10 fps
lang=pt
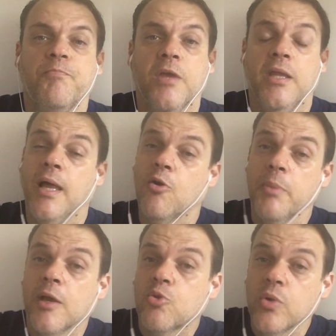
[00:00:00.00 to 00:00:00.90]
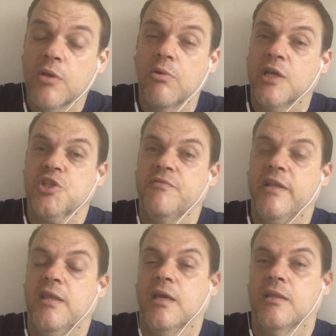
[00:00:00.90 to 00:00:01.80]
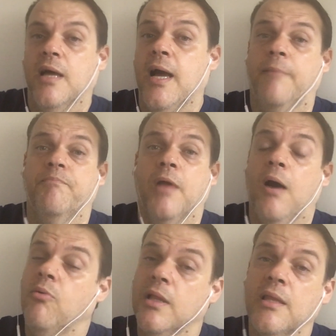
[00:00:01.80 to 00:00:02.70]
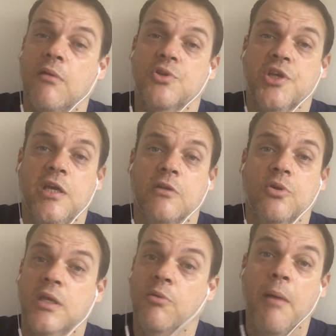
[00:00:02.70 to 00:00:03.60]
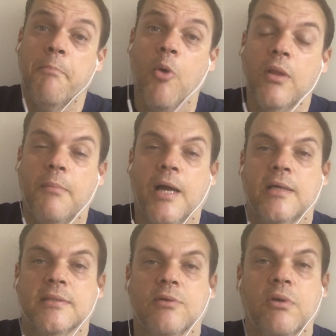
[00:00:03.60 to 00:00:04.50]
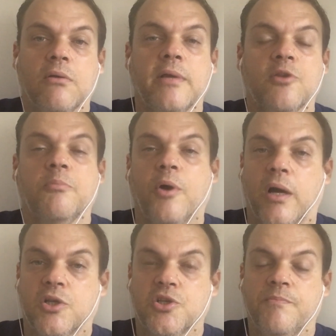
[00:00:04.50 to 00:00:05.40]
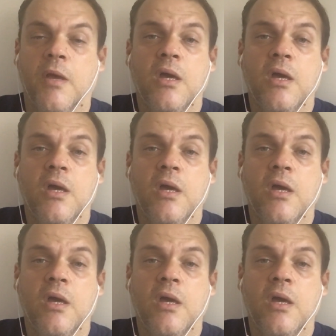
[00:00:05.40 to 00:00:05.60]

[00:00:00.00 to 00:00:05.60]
E na cobertura que o Castão vai ter que dar, há um lateral esquerdo que não é bom na marcação, que é o Neto Borges.